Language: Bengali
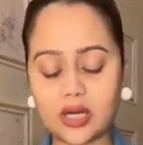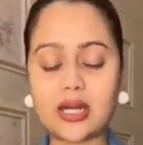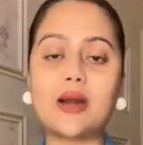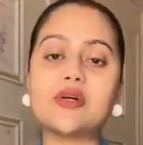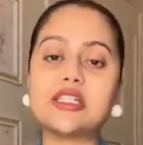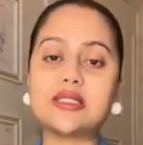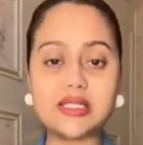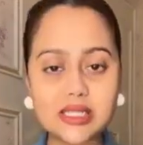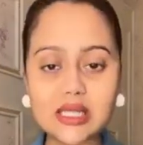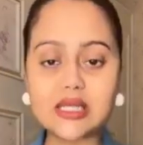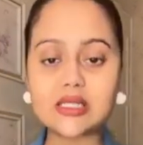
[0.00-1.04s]
ওয়ার্ক আমার সাথে
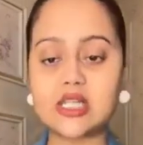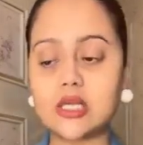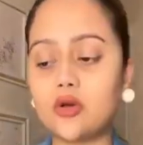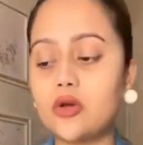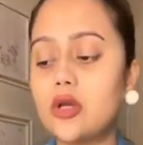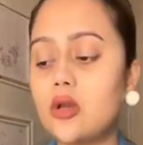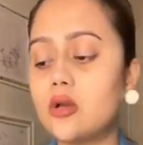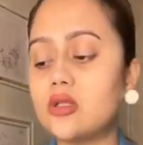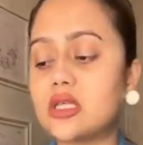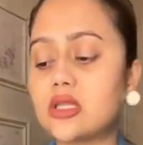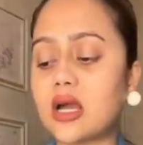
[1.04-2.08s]
ডিলিং ছিল
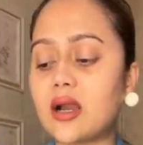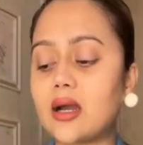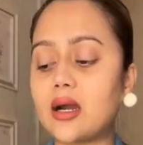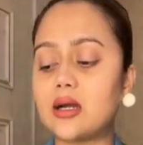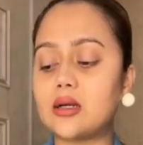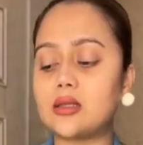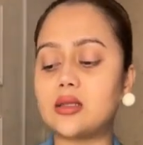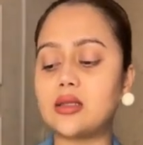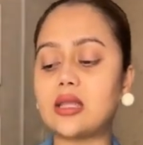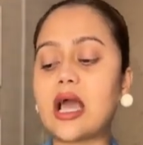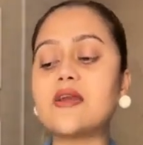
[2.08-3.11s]
যে তারা
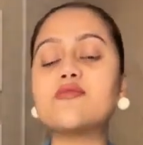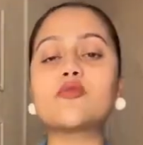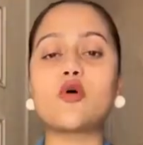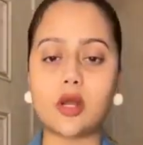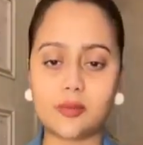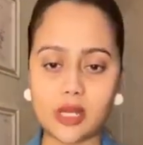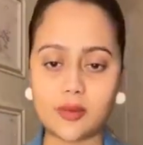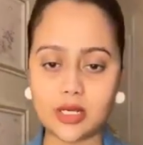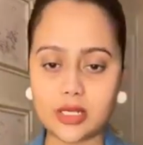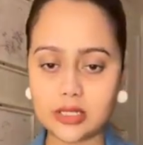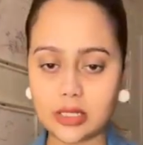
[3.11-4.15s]
লাইভ করাবে
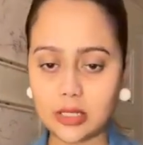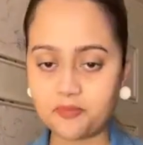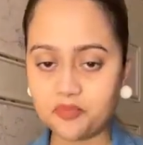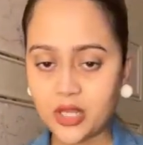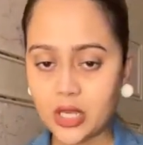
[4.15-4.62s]
আমাকে দিয়ে